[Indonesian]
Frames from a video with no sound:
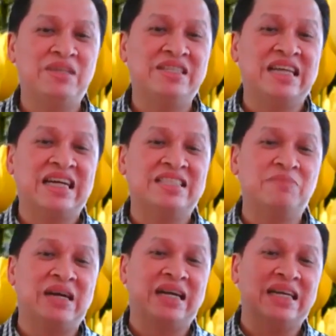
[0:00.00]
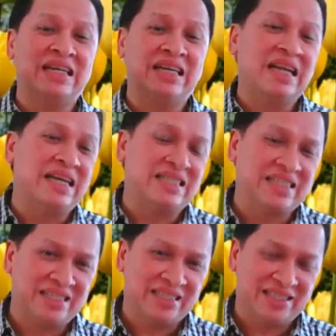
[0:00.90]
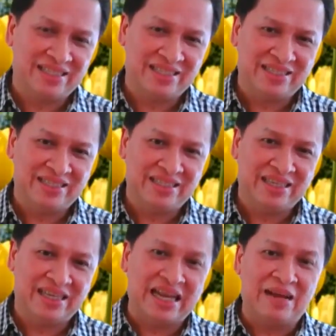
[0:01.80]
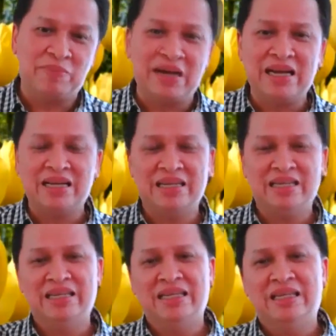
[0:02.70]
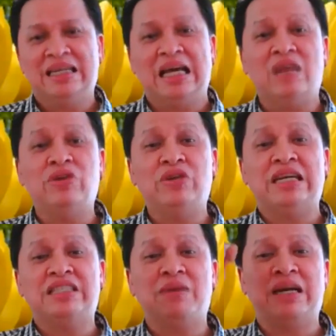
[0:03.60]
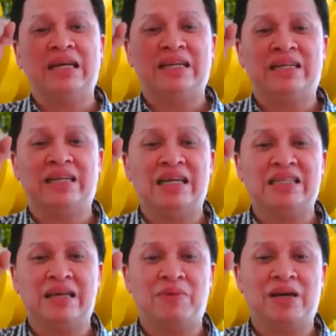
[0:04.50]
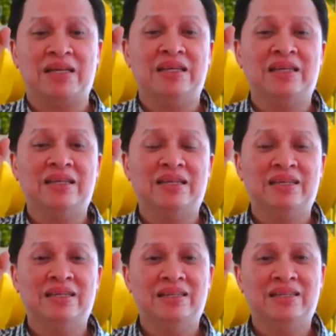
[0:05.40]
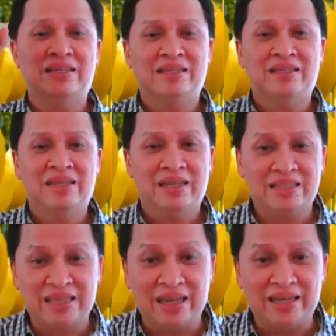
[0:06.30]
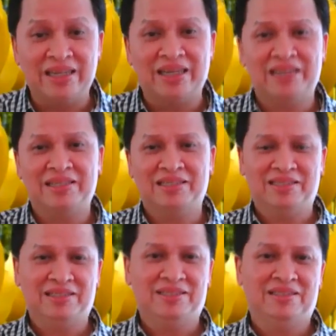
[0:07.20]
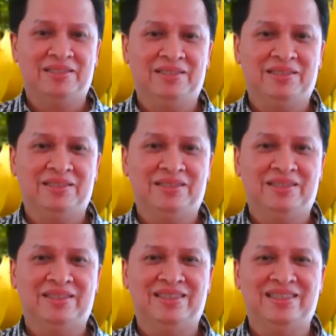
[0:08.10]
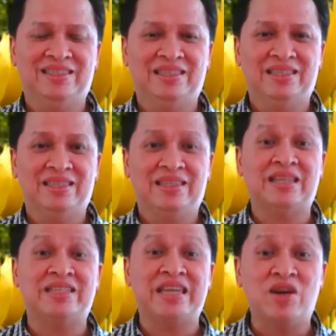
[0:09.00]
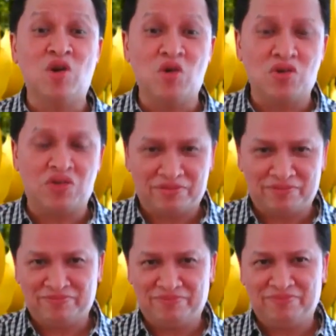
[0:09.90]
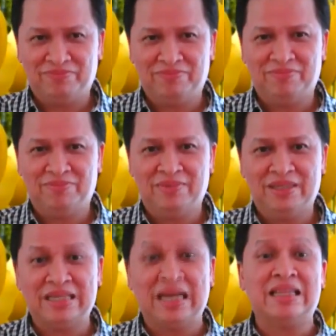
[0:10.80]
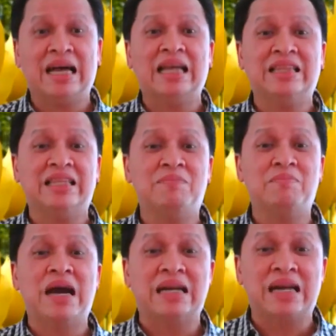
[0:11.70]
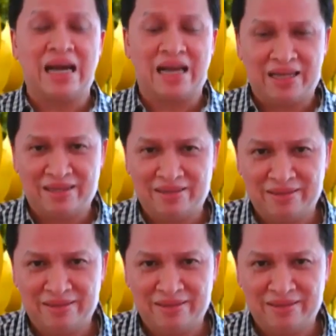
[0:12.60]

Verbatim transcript: Nggak bisa kasih makanan keras. Kenapa? Kalau dikasih makanan keras apa? Keselak dia. Ngambek eh salah Pak. Tersinggung sakit hati, marah.